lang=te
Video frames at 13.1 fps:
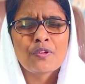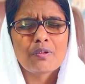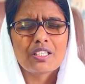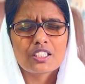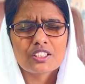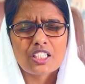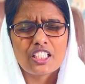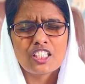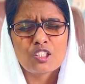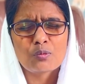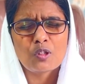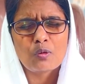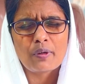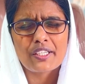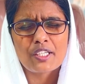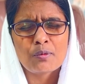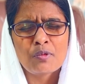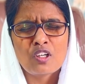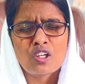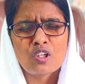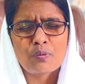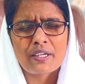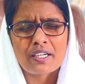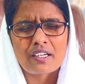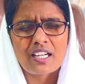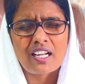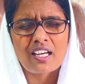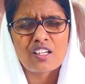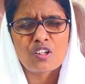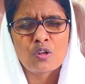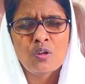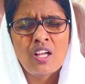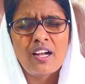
వారి శరీరంలో వారి ఎముకల్లో వారి నలాల్లో